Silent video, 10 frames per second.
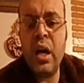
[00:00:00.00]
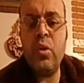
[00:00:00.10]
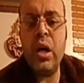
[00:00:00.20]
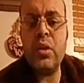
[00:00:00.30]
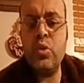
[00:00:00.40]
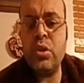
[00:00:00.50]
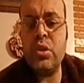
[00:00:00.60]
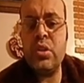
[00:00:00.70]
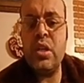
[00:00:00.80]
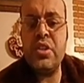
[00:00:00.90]
الوقت
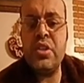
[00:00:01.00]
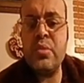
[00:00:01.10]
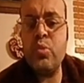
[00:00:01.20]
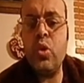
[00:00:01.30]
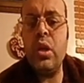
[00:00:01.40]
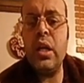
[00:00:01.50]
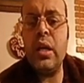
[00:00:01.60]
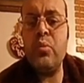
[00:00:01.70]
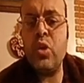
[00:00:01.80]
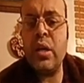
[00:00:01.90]
يعطي الجسم
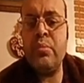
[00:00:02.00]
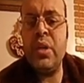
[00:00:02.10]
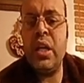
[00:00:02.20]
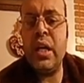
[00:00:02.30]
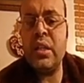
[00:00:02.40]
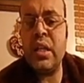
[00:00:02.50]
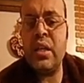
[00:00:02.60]
كل المكملات